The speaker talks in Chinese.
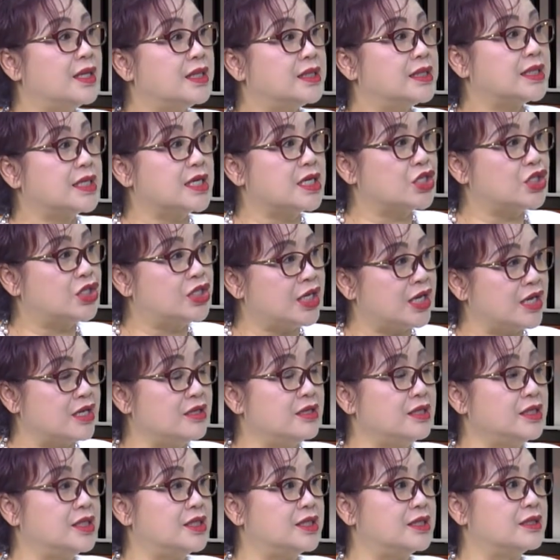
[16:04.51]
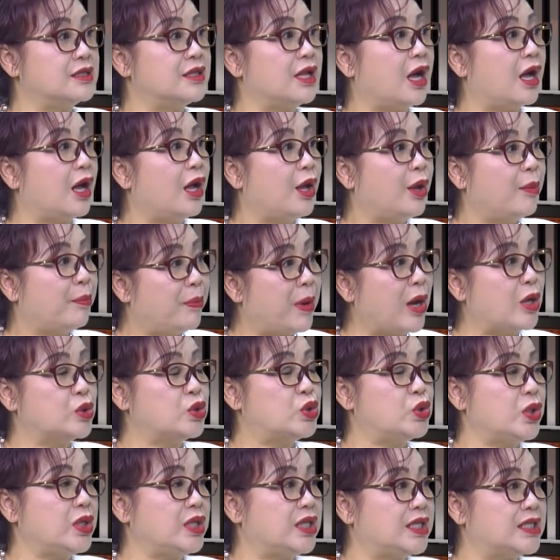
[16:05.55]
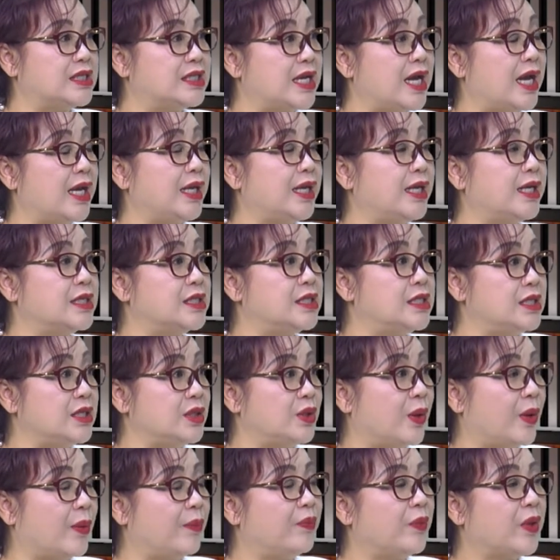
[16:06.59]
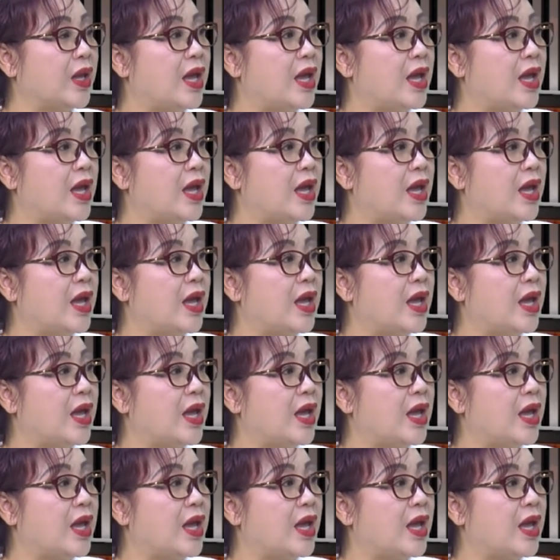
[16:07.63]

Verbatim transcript: 这个诚实的报税的这样一个系统。